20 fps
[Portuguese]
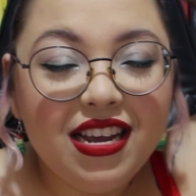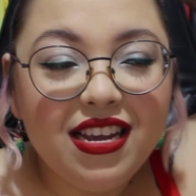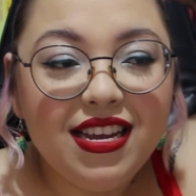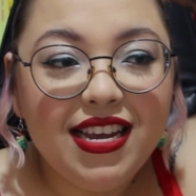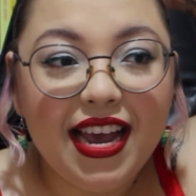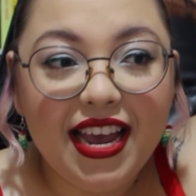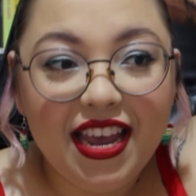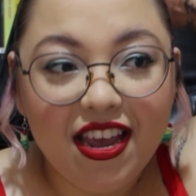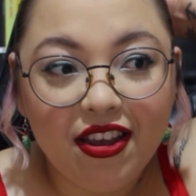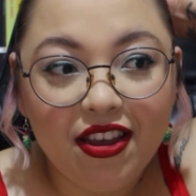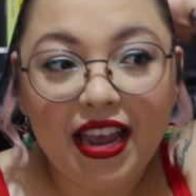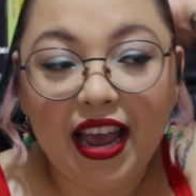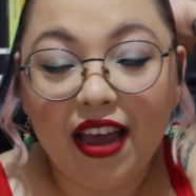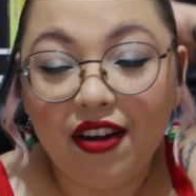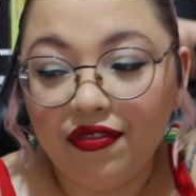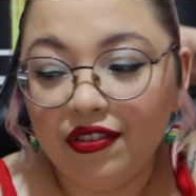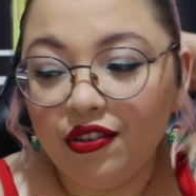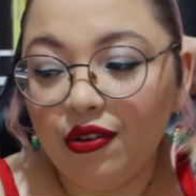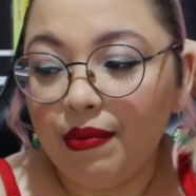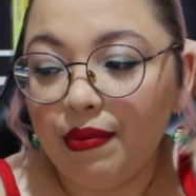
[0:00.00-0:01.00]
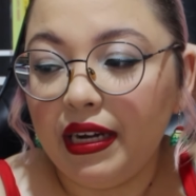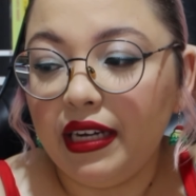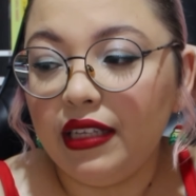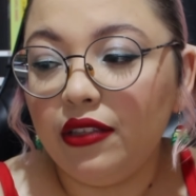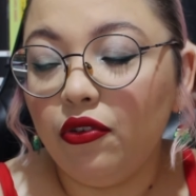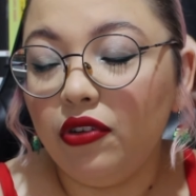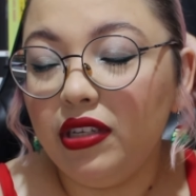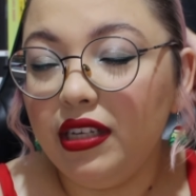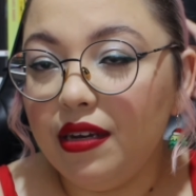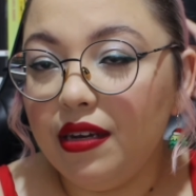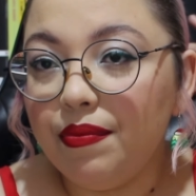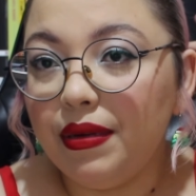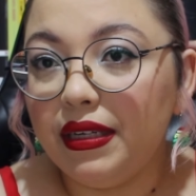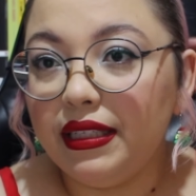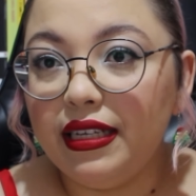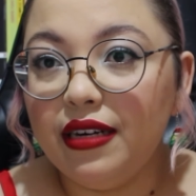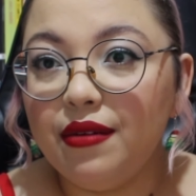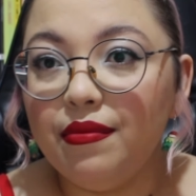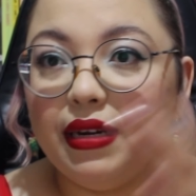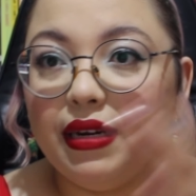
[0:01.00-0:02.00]
E aí quero fazer uma maratoninha para
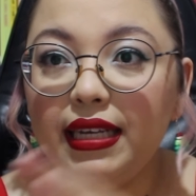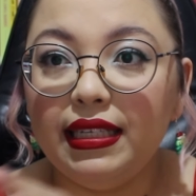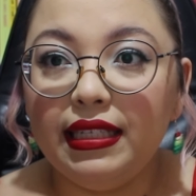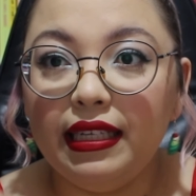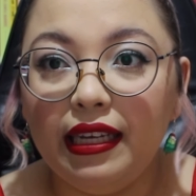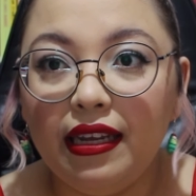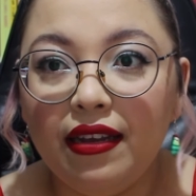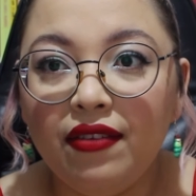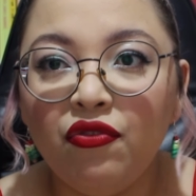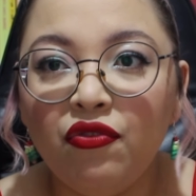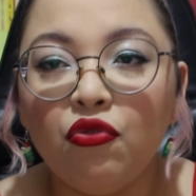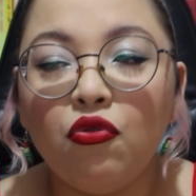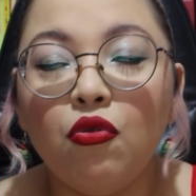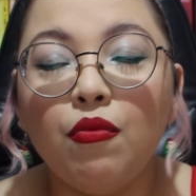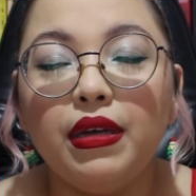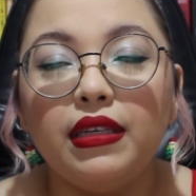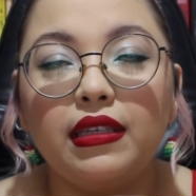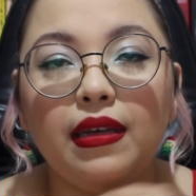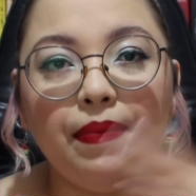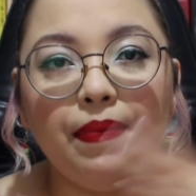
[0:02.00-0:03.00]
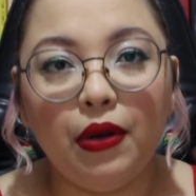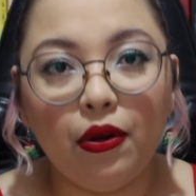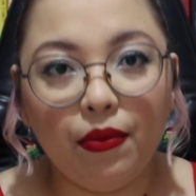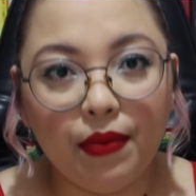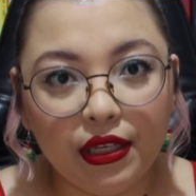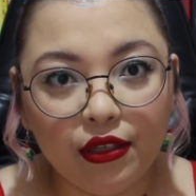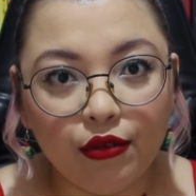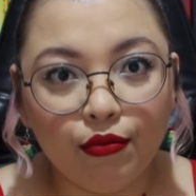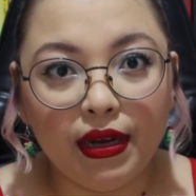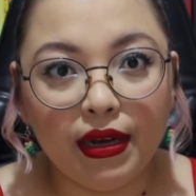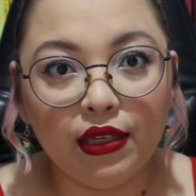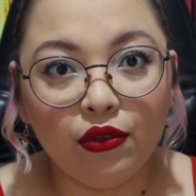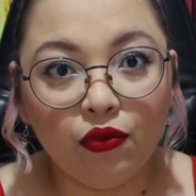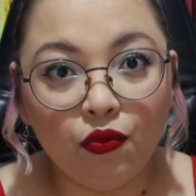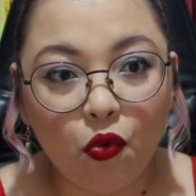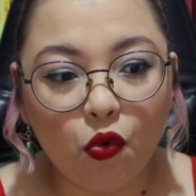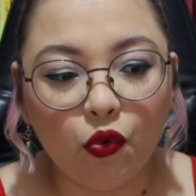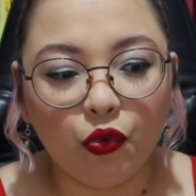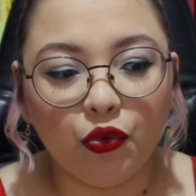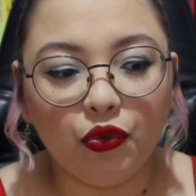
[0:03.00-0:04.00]
terminar esse livro, começar pelo menos mais
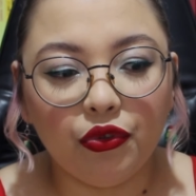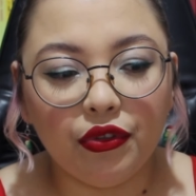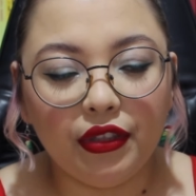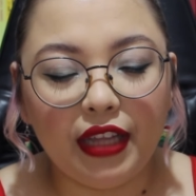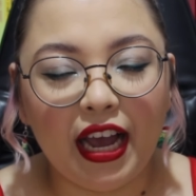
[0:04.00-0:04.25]
um outro,